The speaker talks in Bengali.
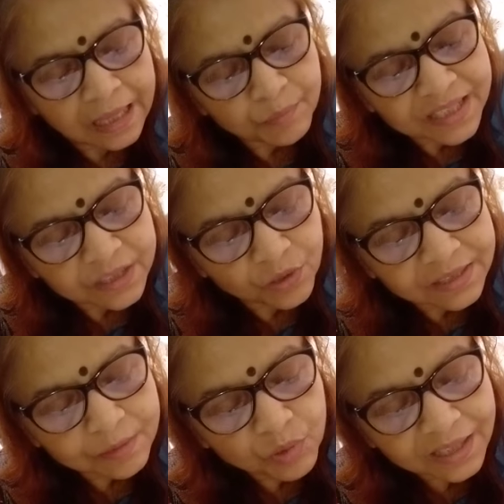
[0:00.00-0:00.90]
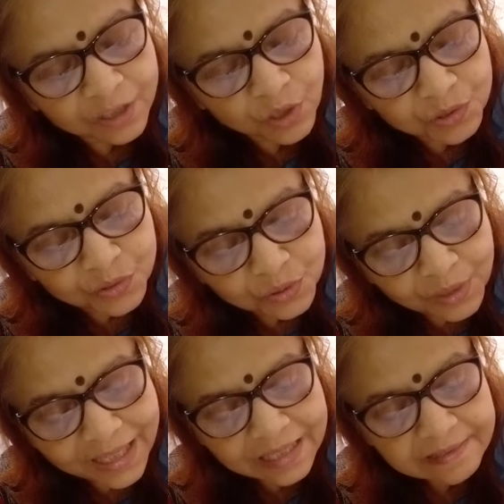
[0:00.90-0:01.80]
আমার এই কথা বলার অর্থ
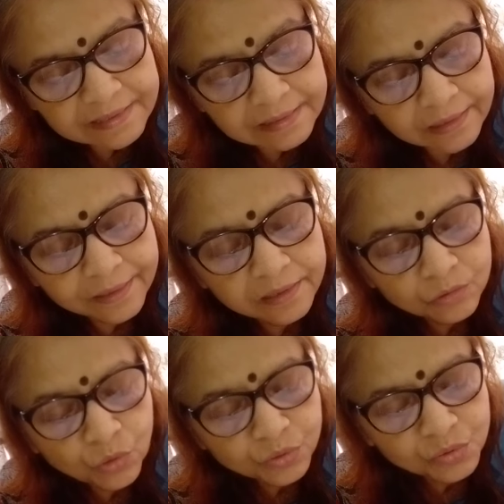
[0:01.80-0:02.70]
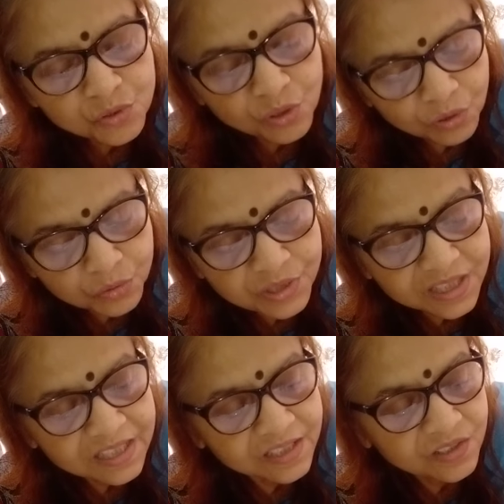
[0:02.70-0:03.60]
এই যে কত
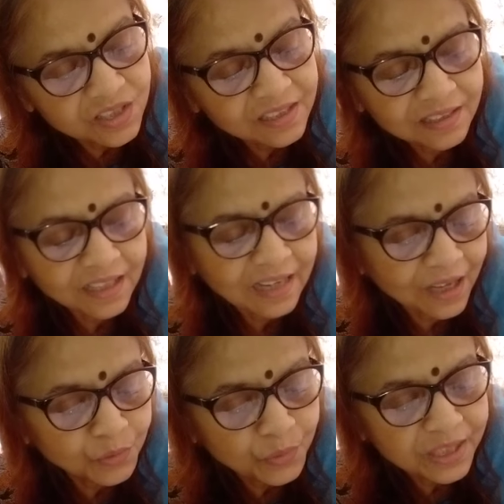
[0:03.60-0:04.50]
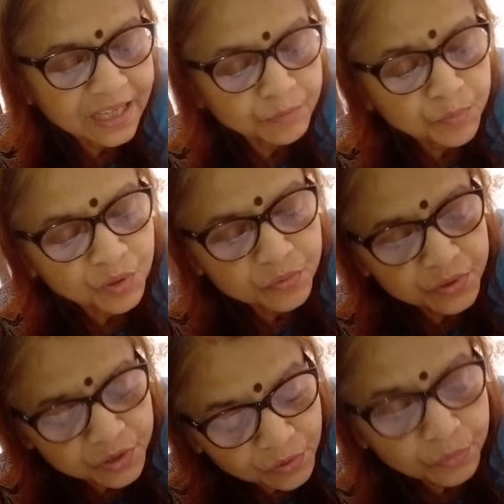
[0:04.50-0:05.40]
সহজে চিন্তা না করে আমি
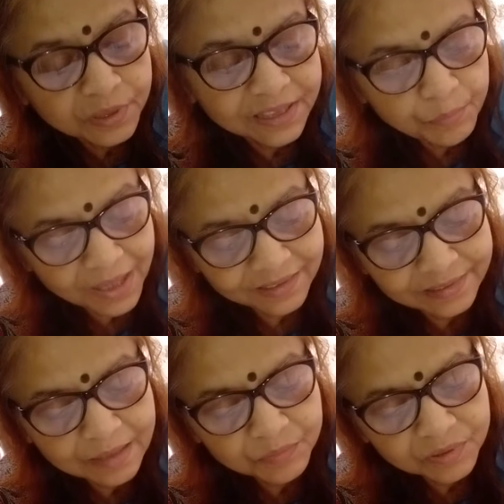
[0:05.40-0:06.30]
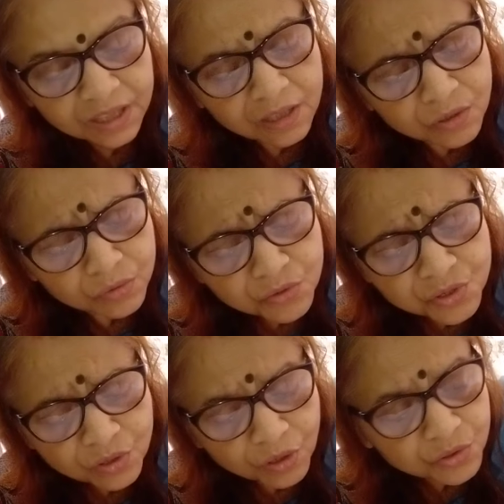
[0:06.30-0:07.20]
প্রশ্ন করতে পারতাম কোনো
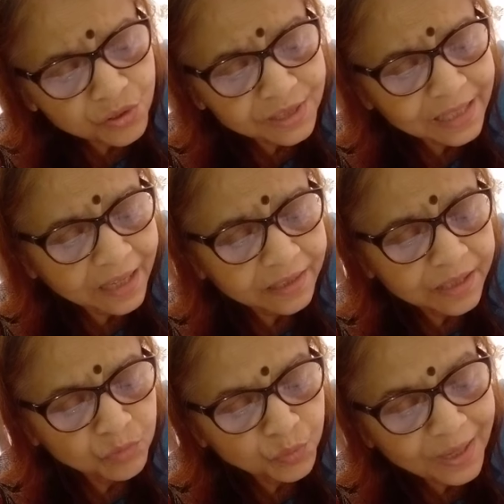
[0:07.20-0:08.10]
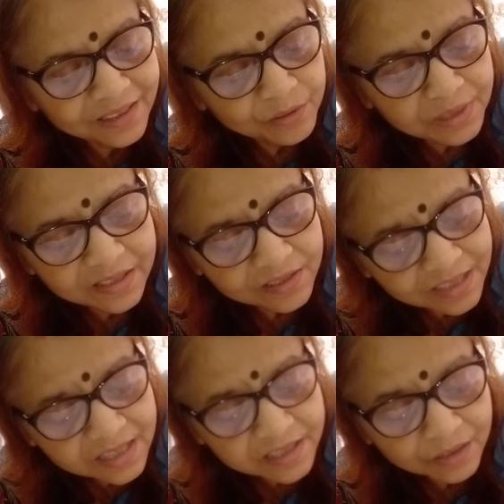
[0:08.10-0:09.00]
সংশয় থাকলে মোবাইল তুলে
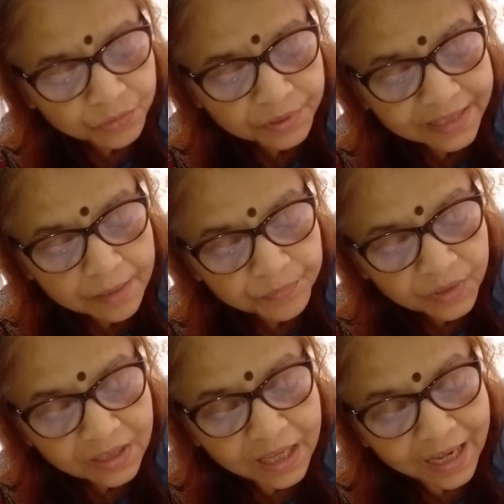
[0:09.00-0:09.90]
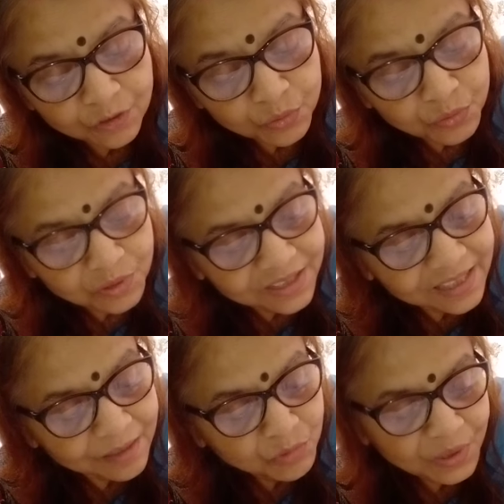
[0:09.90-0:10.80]
জিজ্ঞাসা করতাম আর কোনো
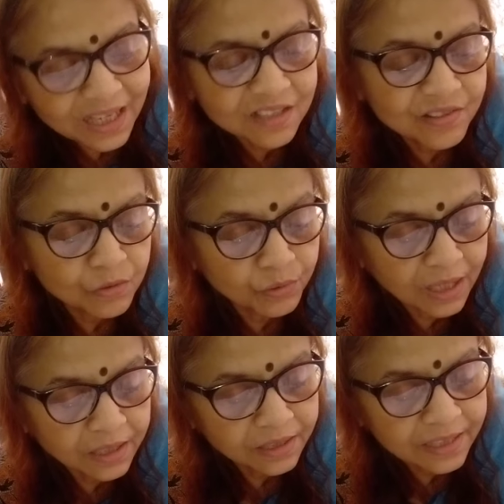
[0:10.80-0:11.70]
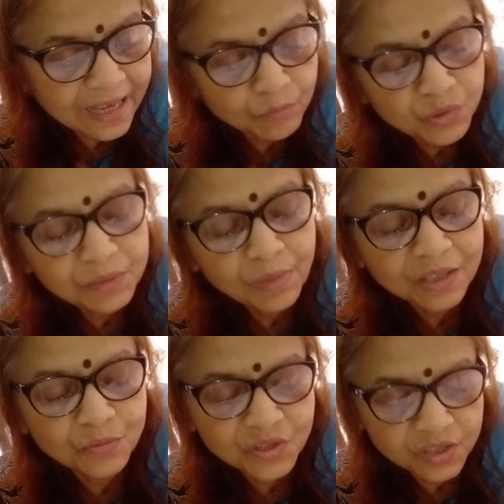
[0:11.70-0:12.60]
দ্বিধা মনে আসতো না এমনই
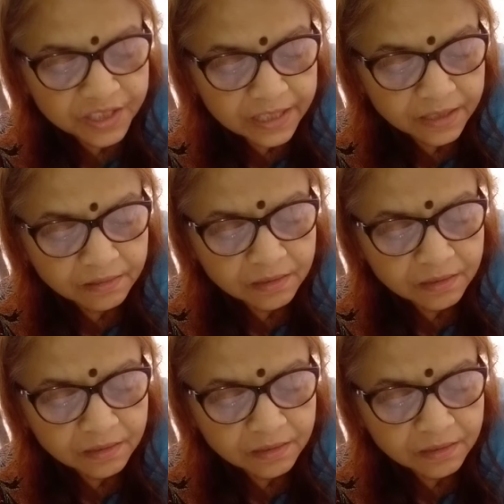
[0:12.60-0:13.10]
মানুষ ছিলেন